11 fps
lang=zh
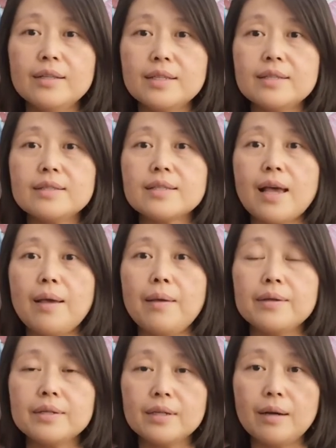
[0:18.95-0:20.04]
正
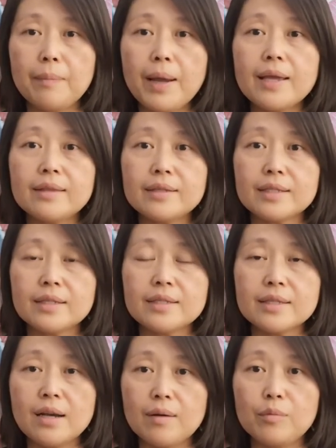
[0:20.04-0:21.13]
在热卖的这个
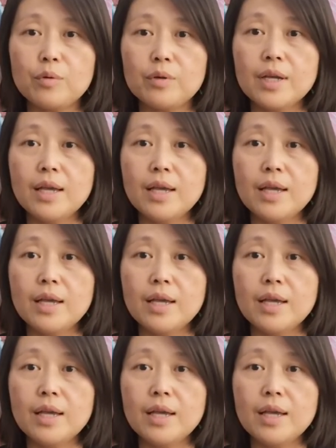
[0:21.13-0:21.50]
项目，